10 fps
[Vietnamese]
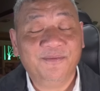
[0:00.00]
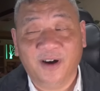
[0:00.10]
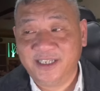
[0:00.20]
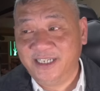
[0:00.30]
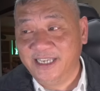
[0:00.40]

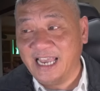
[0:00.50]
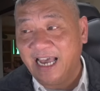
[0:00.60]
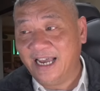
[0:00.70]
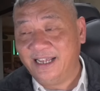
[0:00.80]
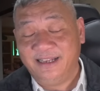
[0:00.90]
Virginia
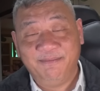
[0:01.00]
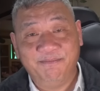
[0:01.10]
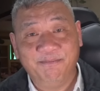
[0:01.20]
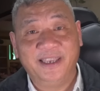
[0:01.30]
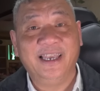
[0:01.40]

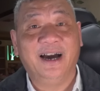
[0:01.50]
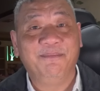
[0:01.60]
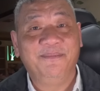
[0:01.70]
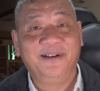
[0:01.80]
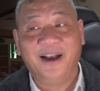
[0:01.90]
bây giờ
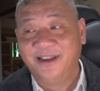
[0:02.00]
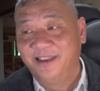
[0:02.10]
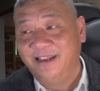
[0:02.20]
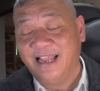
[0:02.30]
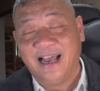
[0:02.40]
gần
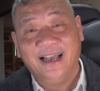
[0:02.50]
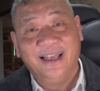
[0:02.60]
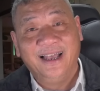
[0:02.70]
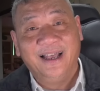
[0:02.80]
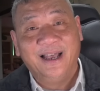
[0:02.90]
như là
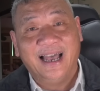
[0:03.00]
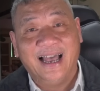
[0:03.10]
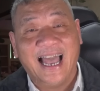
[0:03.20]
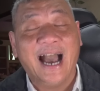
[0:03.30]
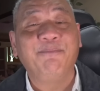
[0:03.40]

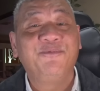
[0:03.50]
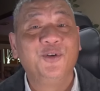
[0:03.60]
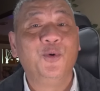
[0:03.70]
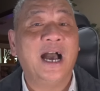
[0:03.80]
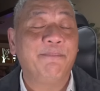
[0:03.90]
à, half
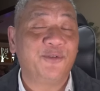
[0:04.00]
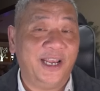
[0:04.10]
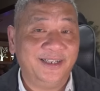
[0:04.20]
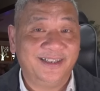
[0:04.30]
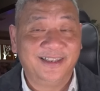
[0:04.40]
blue half
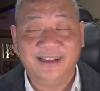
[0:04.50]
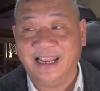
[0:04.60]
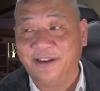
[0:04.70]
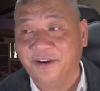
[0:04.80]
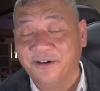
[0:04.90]
red tức
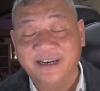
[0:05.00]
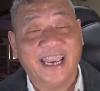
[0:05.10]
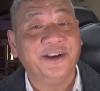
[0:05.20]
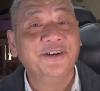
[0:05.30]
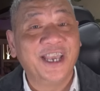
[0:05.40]
là nửa
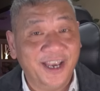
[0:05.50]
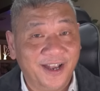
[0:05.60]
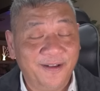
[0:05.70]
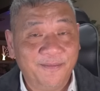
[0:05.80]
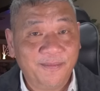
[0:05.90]
này nửa kia
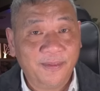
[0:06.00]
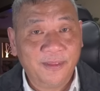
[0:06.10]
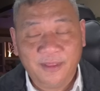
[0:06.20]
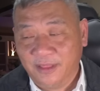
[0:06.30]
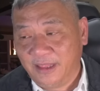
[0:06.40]

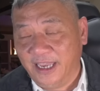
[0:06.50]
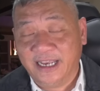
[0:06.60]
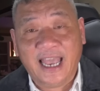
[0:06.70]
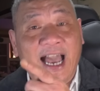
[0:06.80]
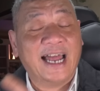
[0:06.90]
thì
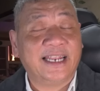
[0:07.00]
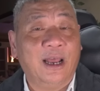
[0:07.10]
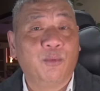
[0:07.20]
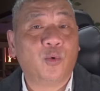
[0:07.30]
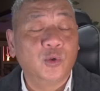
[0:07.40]
cái hành
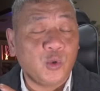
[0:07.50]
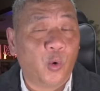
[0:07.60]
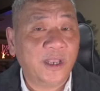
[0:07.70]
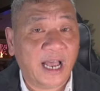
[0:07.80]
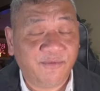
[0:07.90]
động của
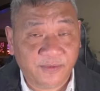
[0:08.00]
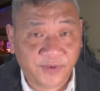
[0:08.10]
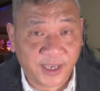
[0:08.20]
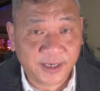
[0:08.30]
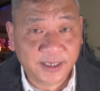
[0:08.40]
tối cao
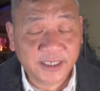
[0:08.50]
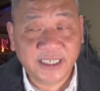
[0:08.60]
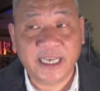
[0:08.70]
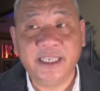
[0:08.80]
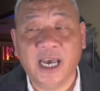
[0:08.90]
pháp viện
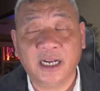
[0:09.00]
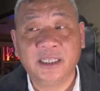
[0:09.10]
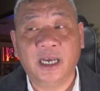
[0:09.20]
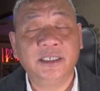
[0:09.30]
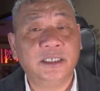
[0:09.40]
sẽ
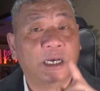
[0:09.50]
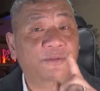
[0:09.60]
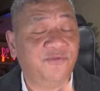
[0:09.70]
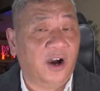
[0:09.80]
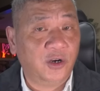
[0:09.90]
dẫn tới sự
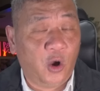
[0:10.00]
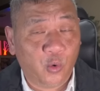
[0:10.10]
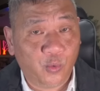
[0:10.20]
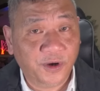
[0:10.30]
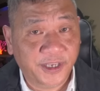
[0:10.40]
phẫn
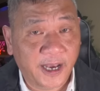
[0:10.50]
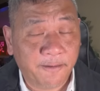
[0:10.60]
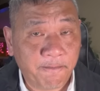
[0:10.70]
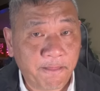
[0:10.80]
nộ của người dân.